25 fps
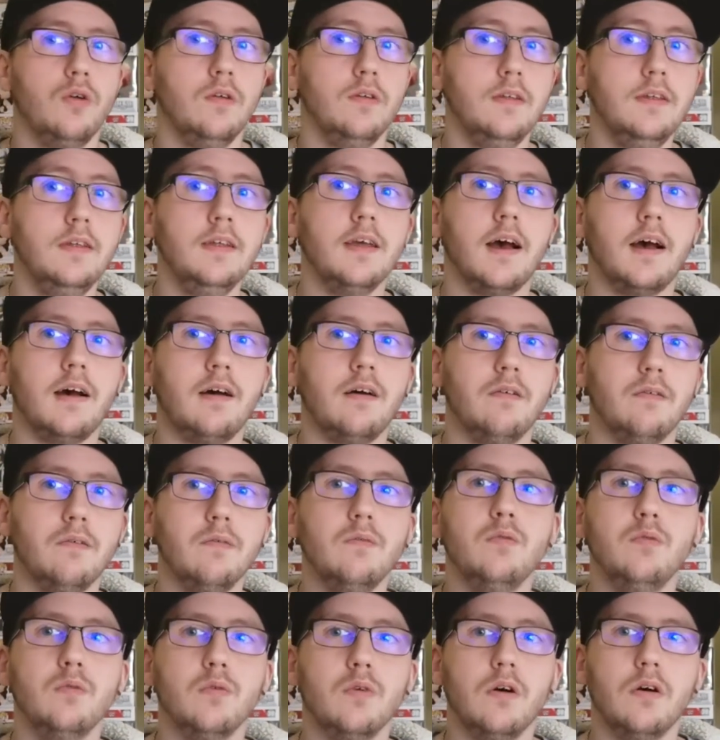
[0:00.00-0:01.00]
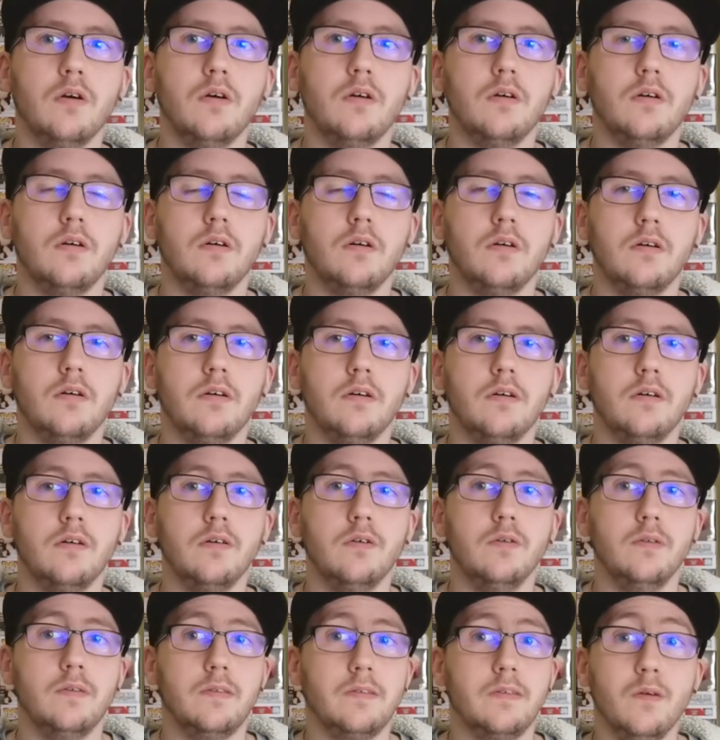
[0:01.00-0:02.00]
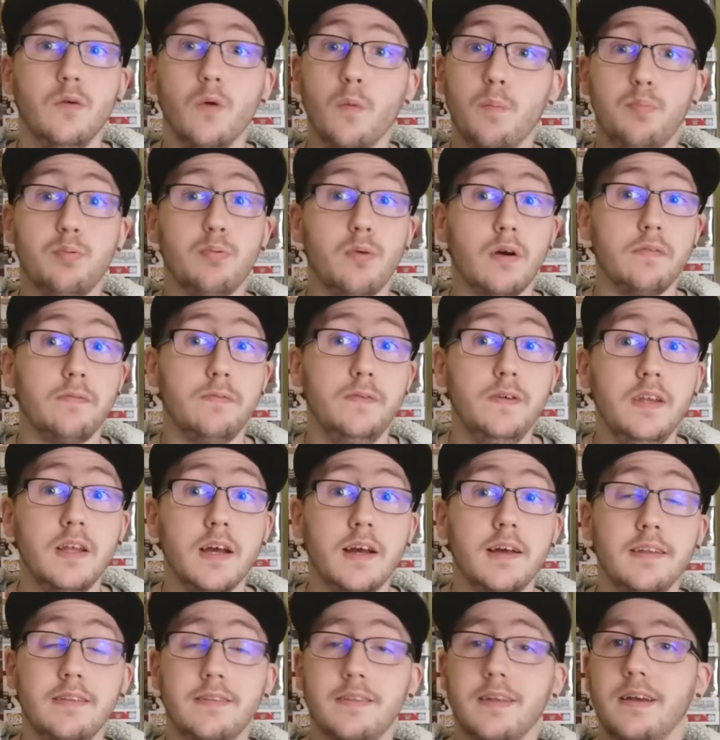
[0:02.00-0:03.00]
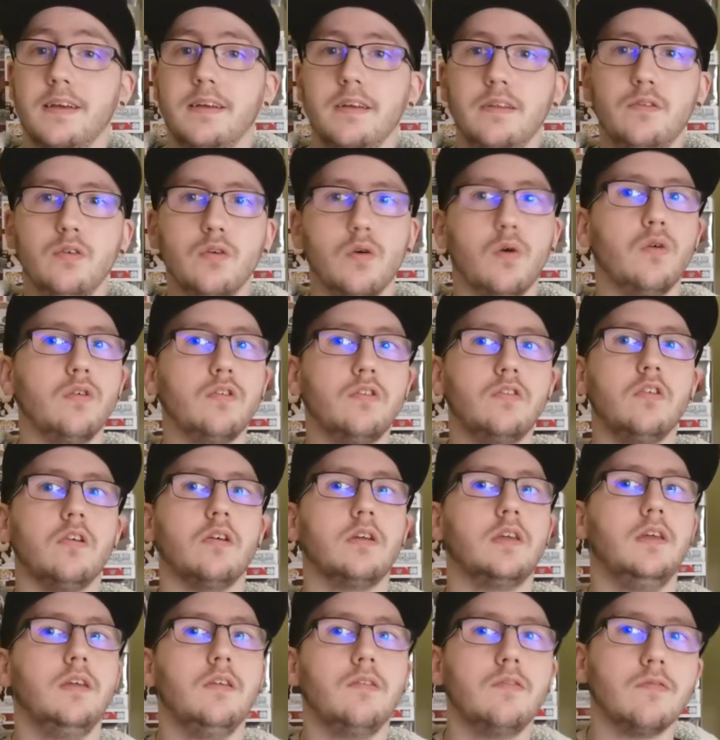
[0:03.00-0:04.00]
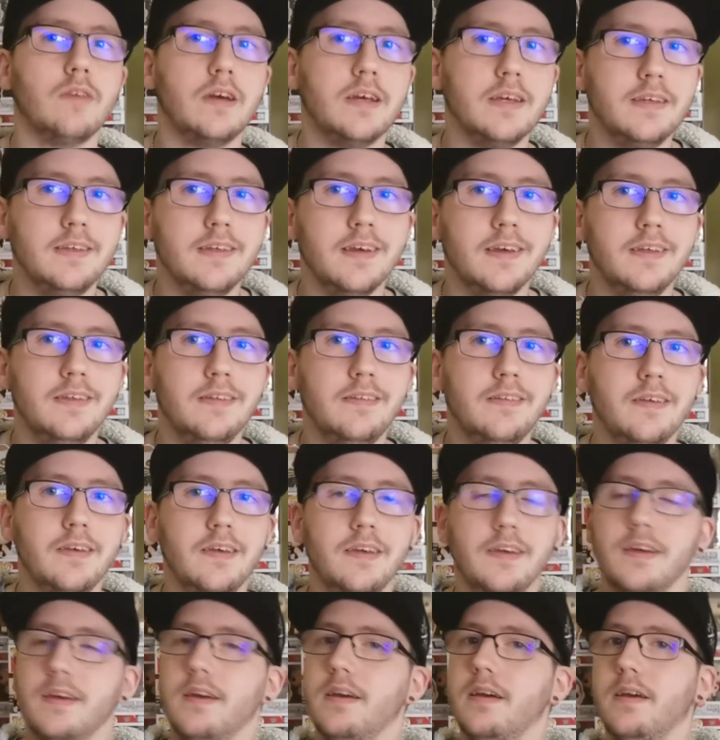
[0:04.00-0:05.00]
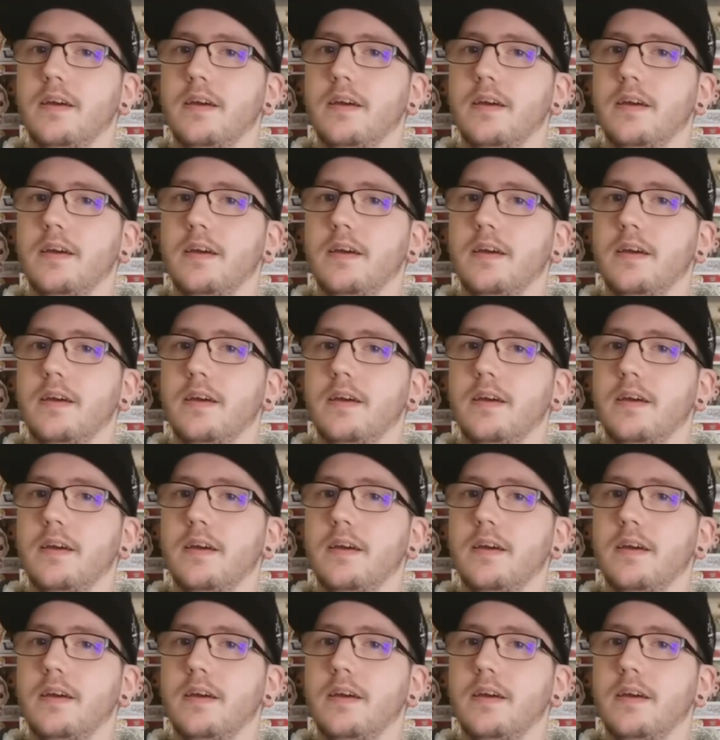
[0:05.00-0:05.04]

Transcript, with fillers: là où euh, c'est au point final, tu as les deux rosters qui sont à égalité